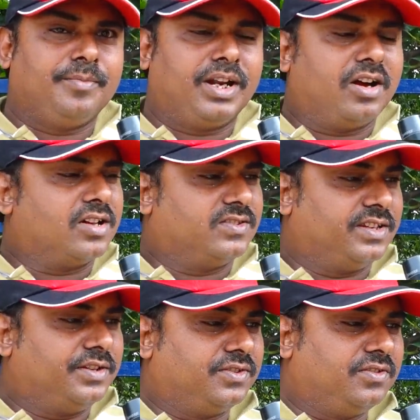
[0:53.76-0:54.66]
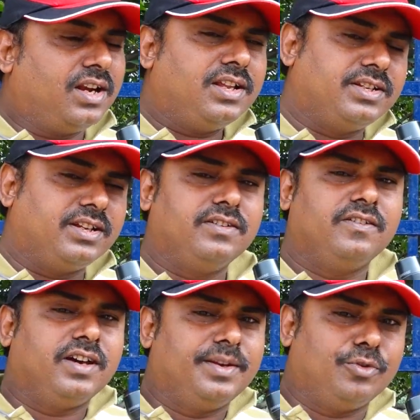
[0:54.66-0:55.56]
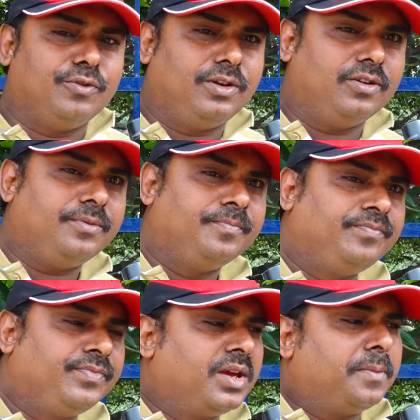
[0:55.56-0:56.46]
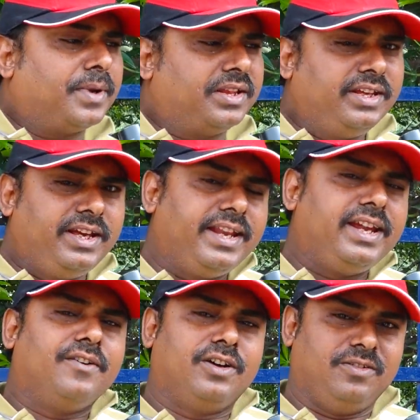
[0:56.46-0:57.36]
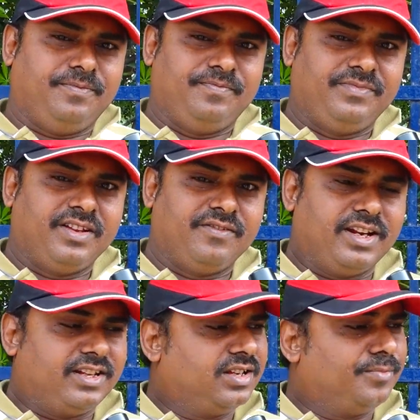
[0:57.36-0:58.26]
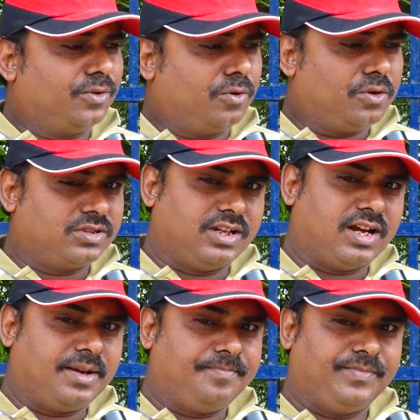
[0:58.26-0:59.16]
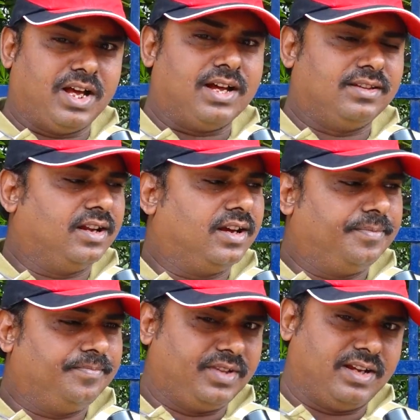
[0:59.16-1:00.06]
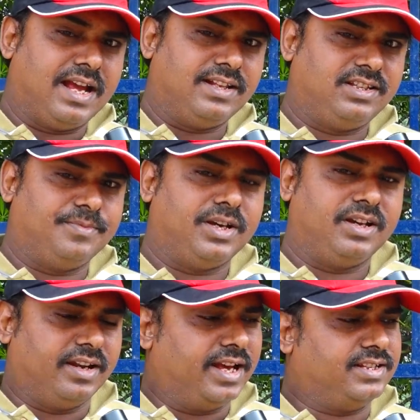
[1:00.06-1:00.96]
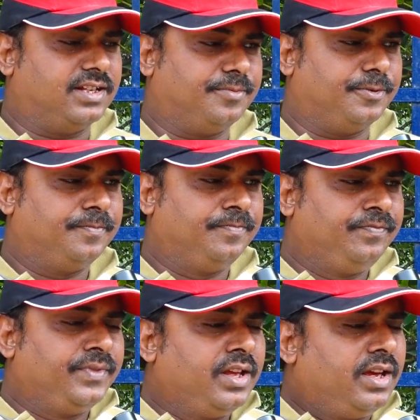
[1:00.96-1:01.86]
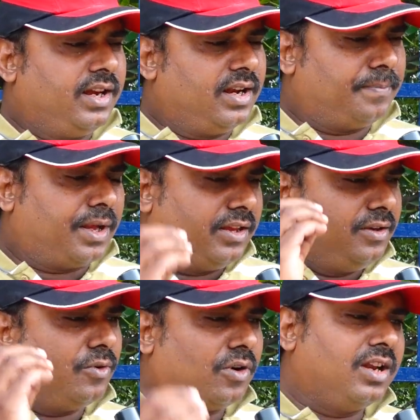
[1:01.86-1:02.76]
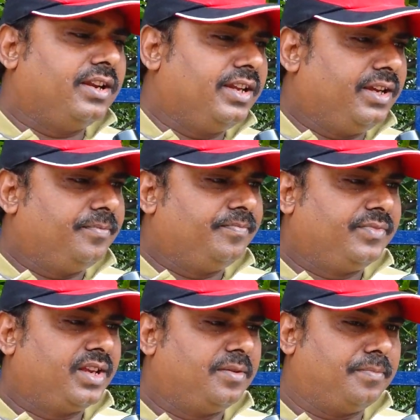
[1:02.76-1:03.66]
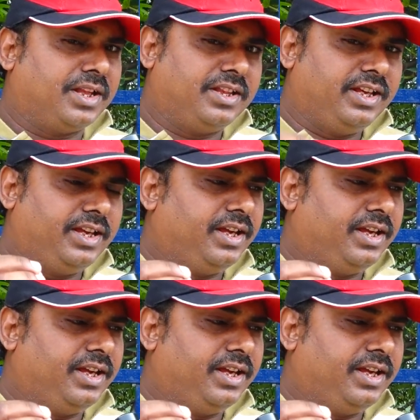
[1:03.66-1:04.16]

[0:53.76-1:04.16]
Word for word: మనకు ఆక్సిజన్ ఇస్తుందో అట్లా చిరంజీవి గారి మూవీలో ప్రతి ఏరియా వాళ్ళు ఫర్ ఎగ్జాంపుల్ కోస్తా ఆంధ్ర రాయలసీమ నైజాము ఇట్లా ప్రతి ఒక్కరిని ప్రతి